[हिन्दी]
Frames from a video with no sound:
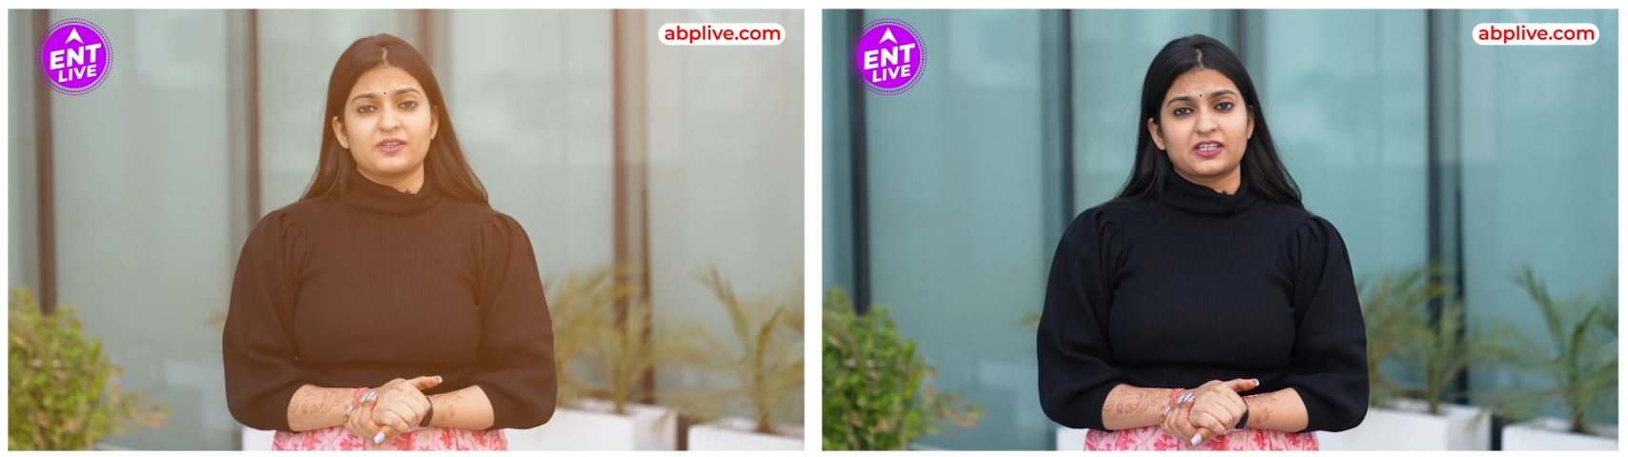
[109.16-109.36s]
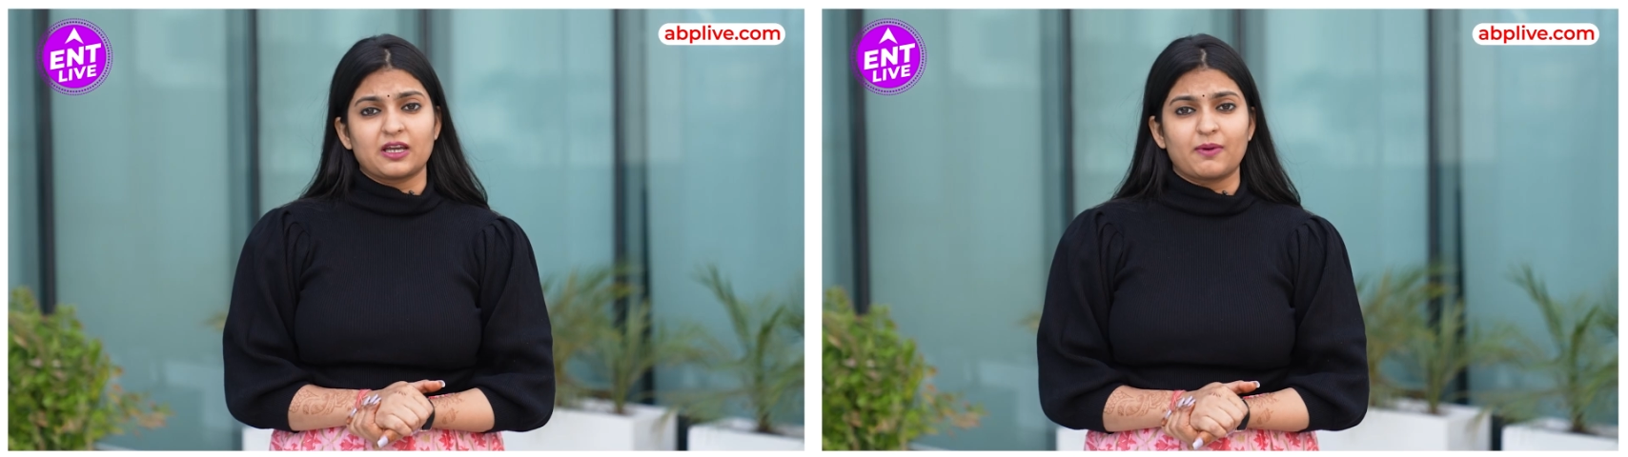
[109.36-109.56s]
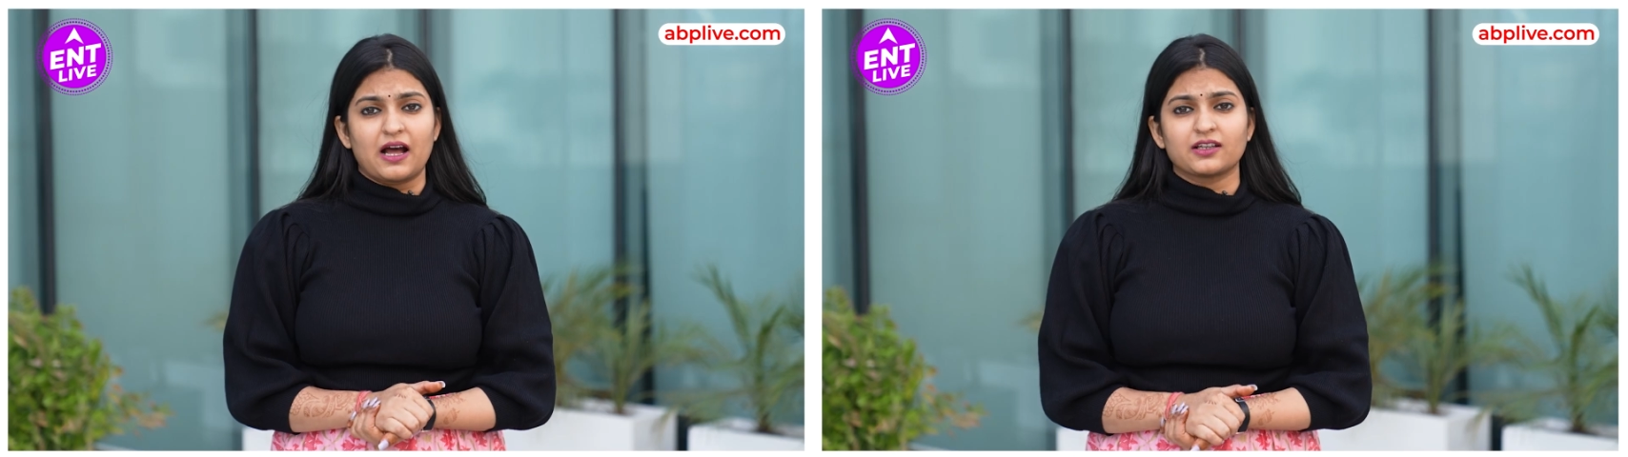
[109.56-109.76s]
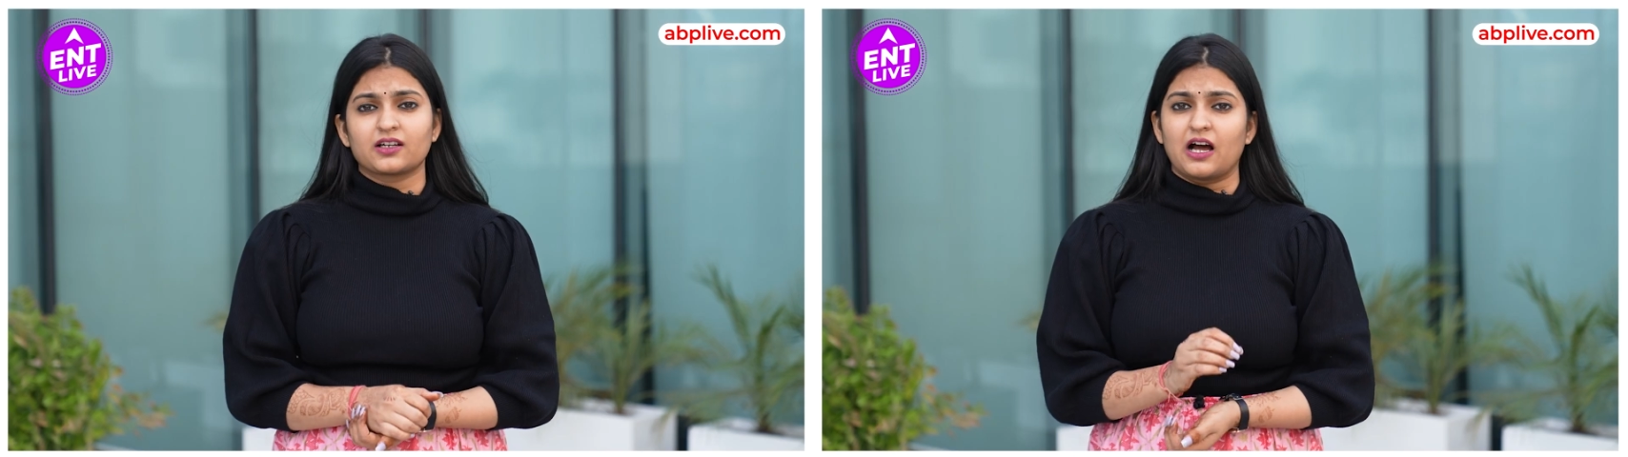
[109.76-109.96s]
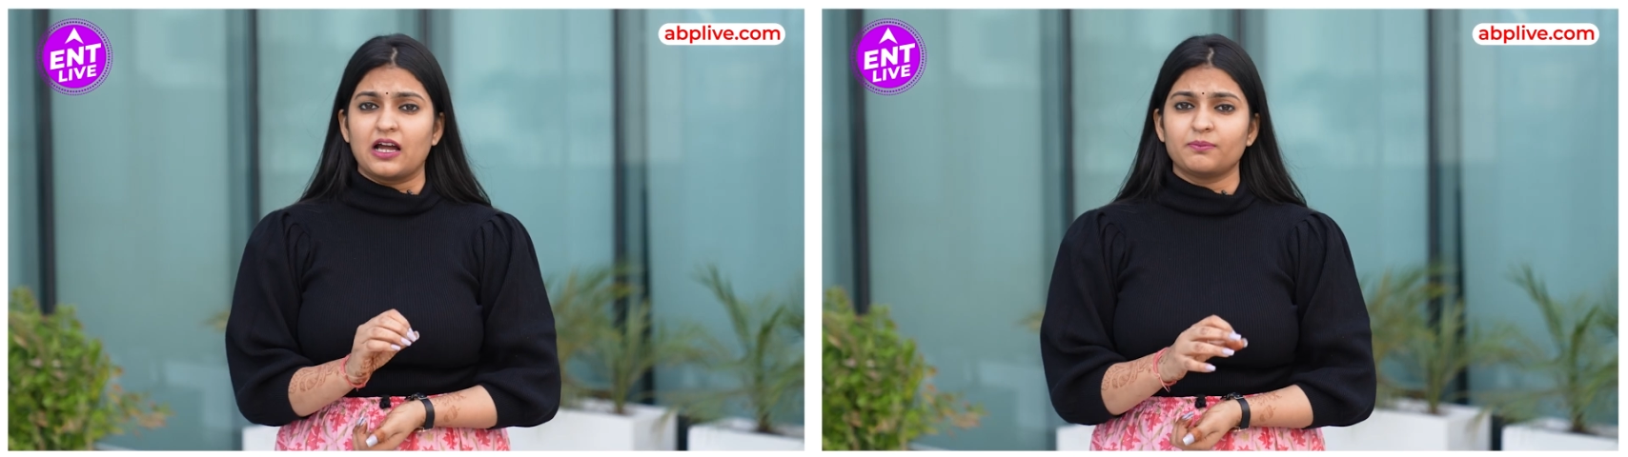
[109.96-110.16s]
इसके बाद
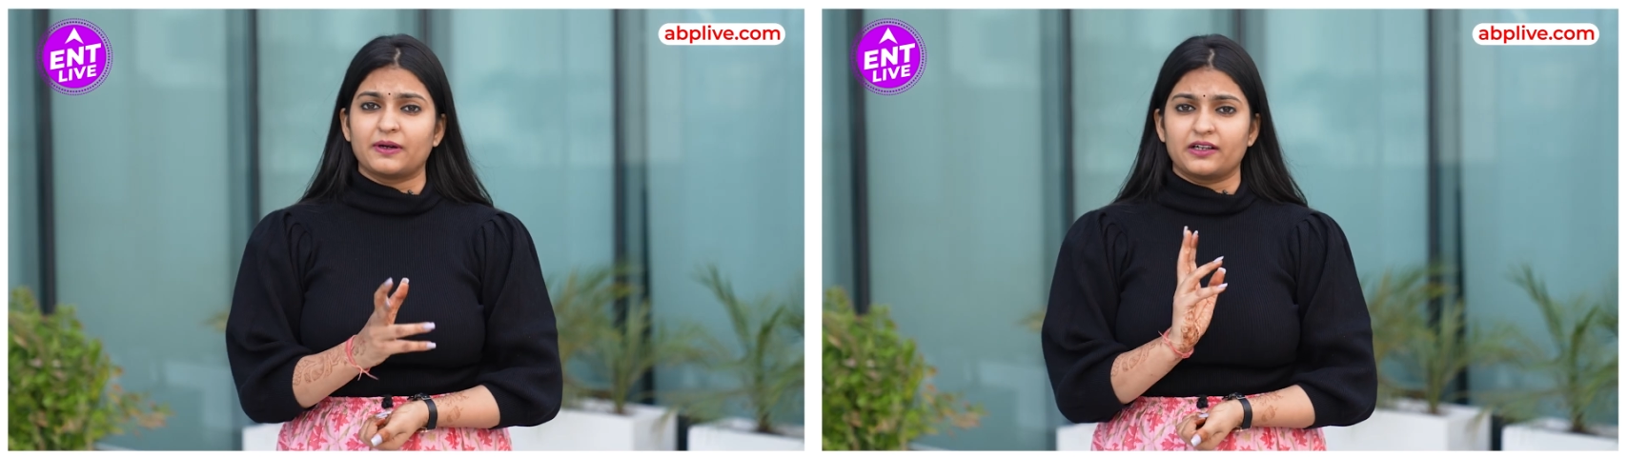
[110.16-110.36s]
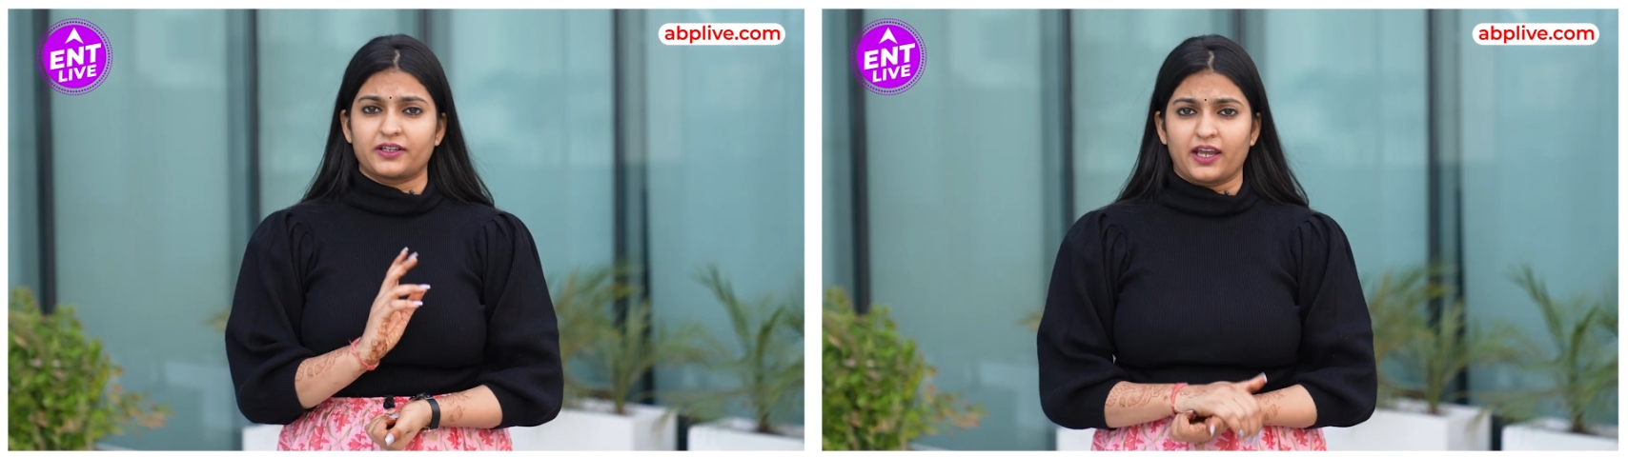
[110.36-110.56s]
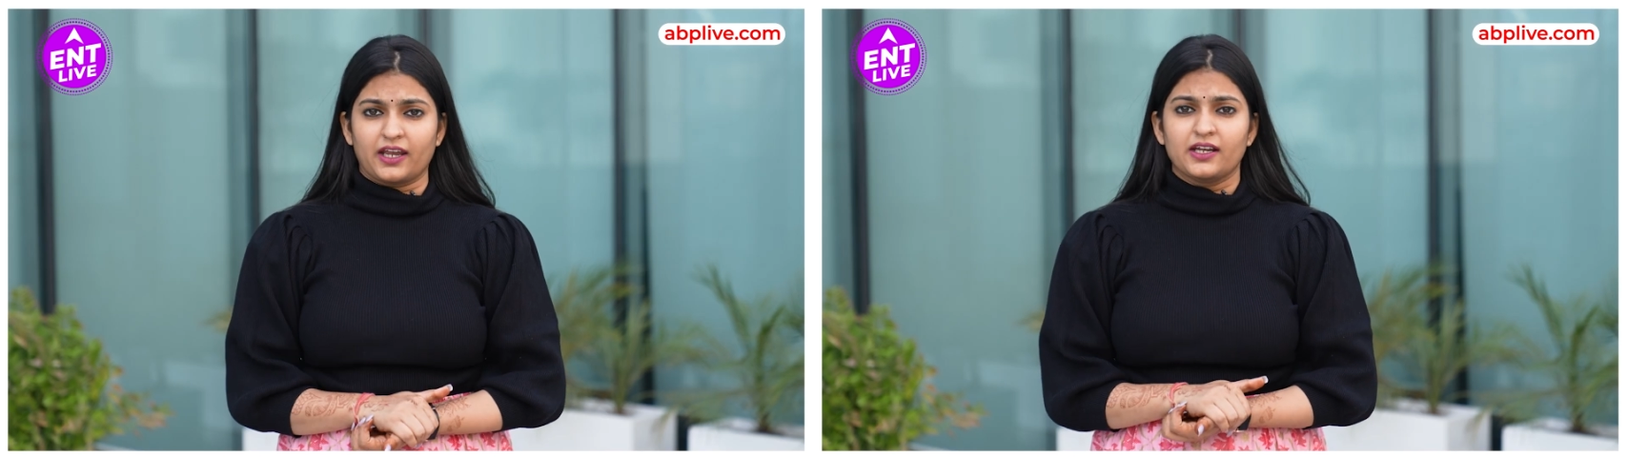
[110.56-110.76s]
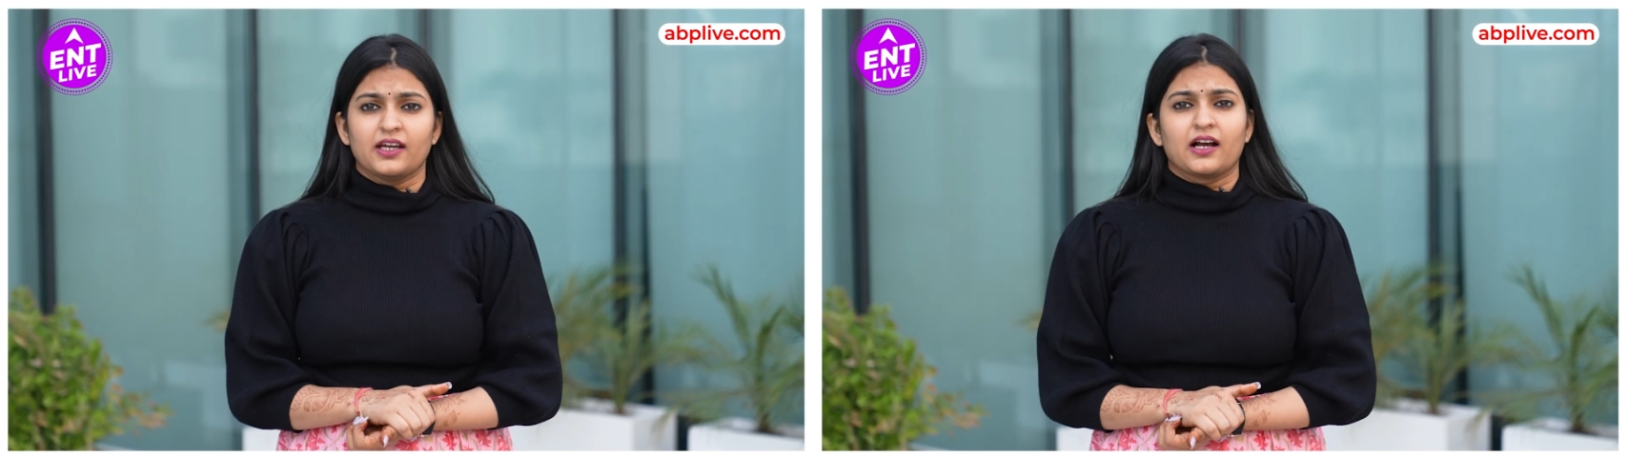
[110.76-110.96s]
खान पलट गए